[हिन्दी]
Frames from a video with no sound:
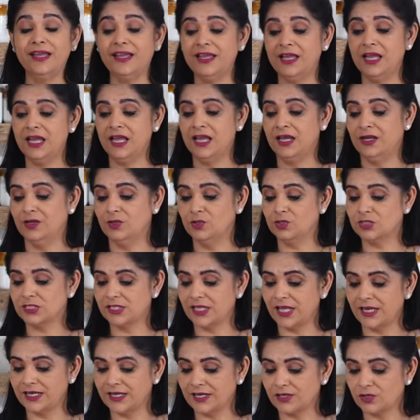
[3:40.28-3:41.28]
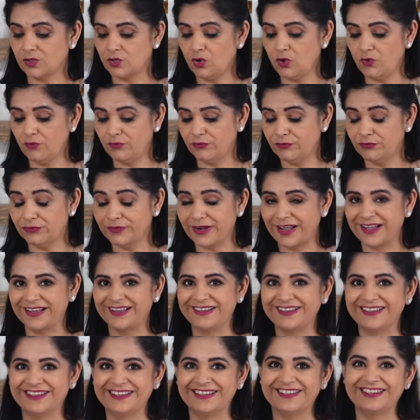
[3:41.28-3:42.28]
है उस अनियन को फ्राई
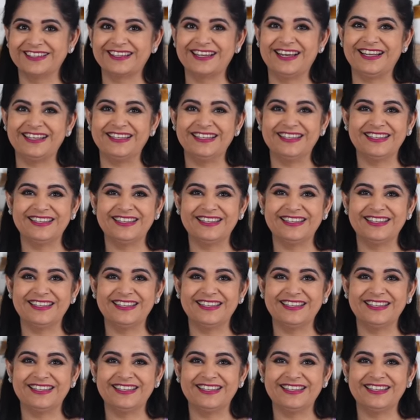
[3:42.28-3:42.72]
करके निकाल